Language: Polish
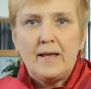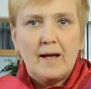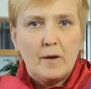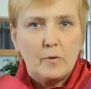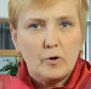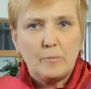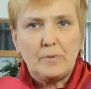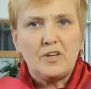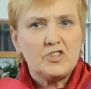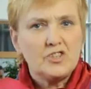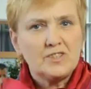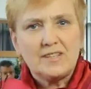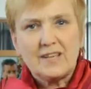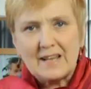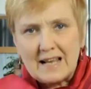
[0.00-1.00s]

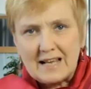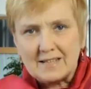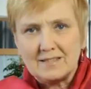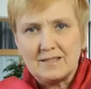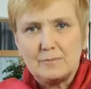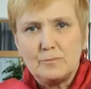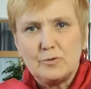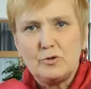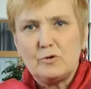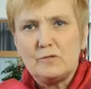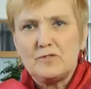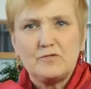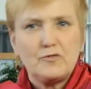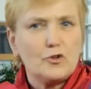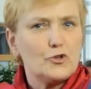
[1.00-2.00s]
Europejczycy razem mogą
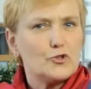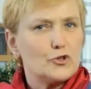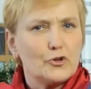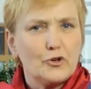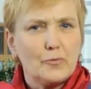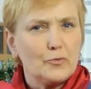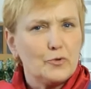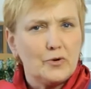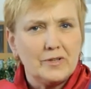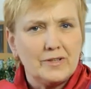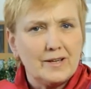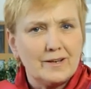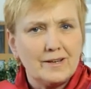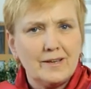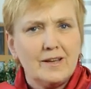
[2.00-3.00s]
wyzwolić ogromną
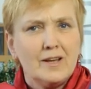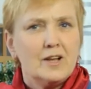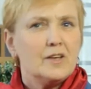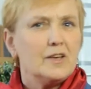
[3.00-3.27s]
energię